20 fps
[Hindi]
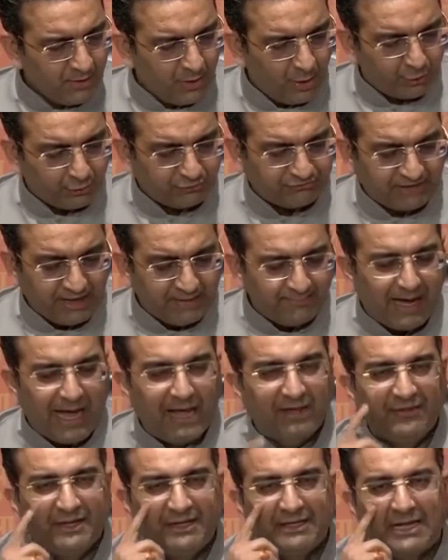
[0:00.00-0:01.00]
और उसके
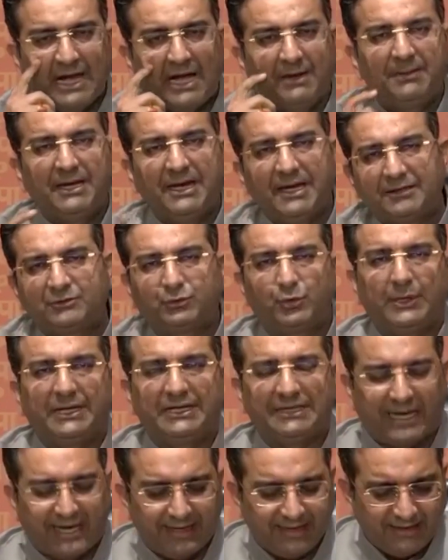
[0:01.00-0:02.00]
बाद इनका भी एक
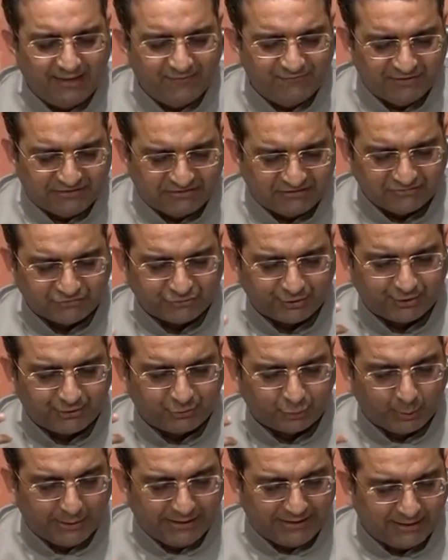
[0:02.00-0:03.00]
ट्वीट आया है विचित्र
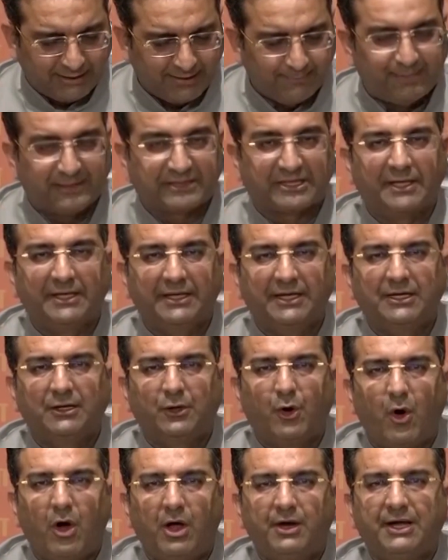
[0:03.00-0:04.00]
ट्वीट है पता नहीं
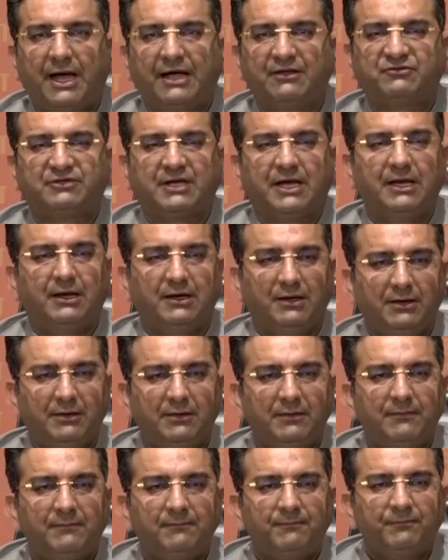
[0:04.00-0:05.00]
कौन आजकल
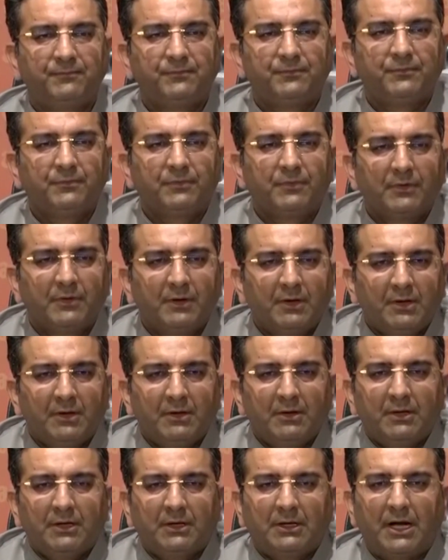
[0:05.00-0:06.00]

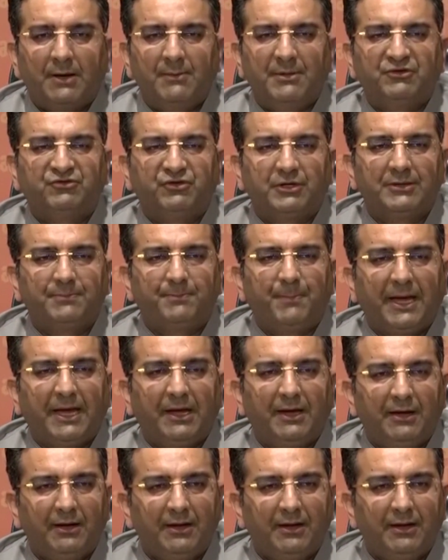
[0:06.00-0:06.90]
कमीशन पे